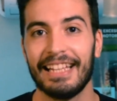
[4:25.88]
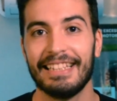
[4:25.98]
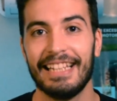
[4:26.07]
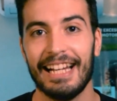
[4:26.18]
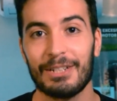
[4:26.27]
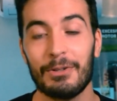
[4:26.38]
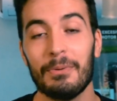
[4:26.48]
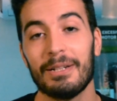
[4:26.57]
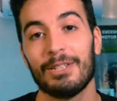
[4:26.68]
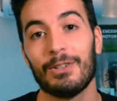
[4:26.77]
de las
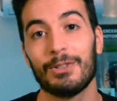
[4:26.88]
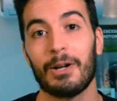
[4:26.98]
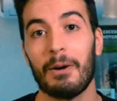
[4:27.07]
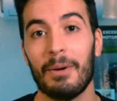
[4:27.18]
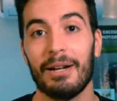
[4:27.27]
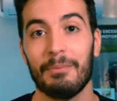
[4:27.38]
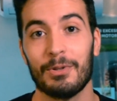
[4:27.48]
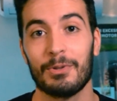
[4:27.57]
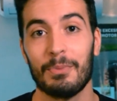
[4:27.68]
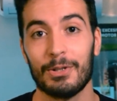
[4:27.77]
curvas, entonces toca hablar
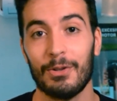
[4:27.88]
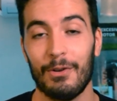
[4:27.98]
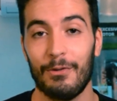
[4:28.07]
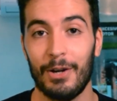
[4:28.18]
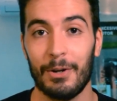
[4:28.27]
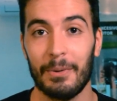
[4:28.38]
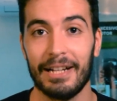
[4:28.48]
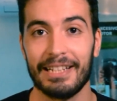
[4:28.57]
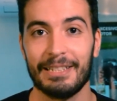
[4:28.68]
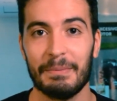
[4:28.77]
por supuesto del freno,
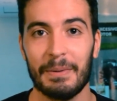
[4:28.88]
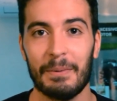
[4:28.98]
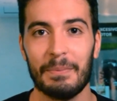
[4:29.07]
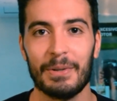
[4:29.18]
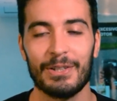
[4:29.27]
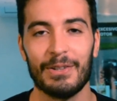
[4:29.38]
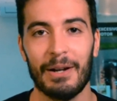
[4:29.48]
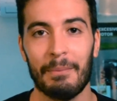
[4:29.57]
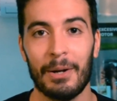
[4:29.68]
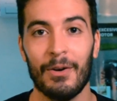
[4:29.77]
¿vale? Que siempre va un poquito
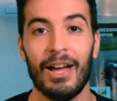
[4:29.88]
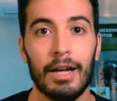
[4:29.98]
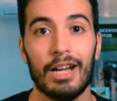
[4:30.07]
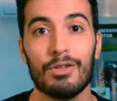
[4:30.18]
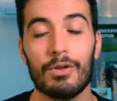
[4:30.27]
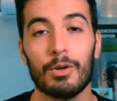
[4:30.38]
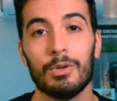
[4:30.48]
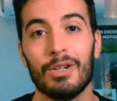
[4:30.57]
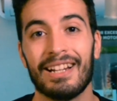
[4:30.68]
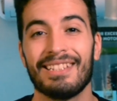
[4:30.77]
de la mano. Es un
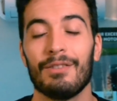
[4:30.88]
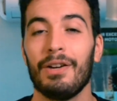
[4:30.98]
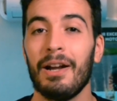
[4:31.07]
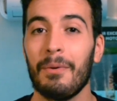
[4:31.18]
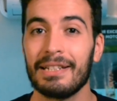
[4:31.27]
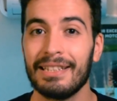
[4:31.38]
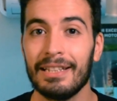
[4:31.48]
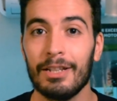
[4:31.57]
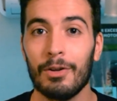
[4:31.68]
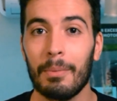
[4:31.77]
circuito en el que se frena
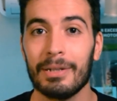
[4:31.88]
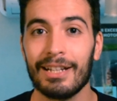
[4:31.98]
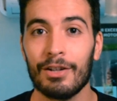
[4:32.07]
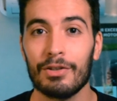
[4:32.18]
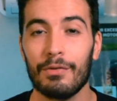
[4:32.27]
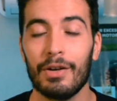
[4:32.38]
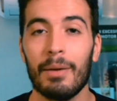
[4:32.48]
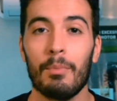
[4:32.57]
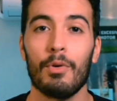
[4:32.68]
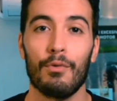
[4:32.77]
bastante, lo que pasa es que no se
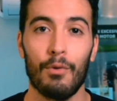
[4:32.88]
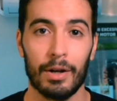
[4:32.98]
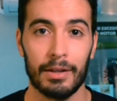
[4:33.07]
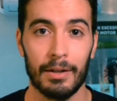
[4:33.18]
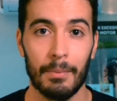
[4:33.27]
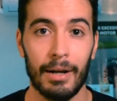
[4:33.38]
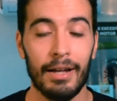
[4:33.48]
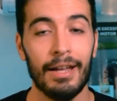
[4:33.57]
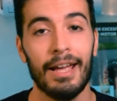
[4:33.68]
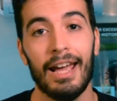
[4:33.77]
frena muy fuerte, ¿vale?